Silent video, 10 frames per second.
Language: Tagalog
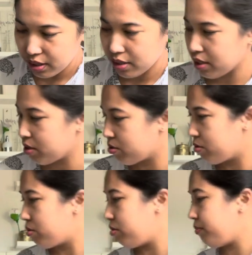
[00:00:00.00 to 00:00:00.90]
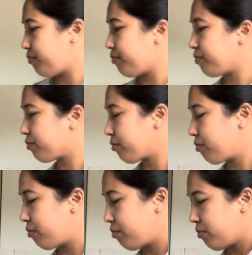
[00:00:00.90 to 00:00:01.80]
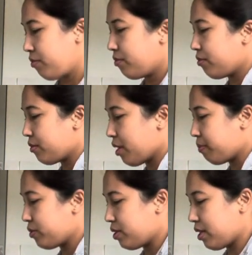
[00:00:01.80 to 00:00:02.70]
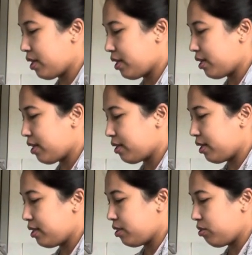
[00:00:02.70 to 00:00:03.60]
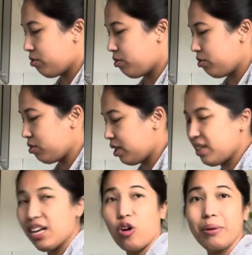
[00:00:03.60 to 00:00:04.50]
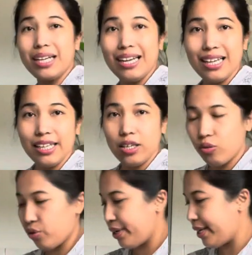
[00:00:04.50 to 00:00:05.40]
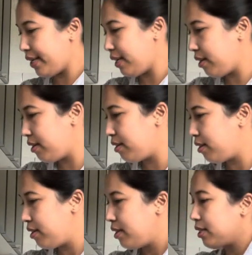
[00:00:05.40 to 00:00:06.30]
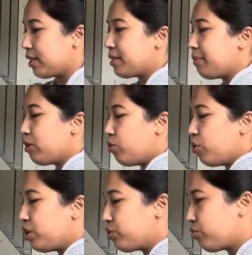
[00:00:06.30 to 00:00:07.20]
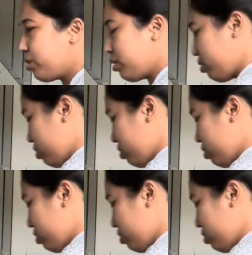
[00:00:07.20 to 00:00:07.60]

natin to. Tapos lagay natin yung, hindi na ako maglalagay ng oil kasi mag-oil to eh.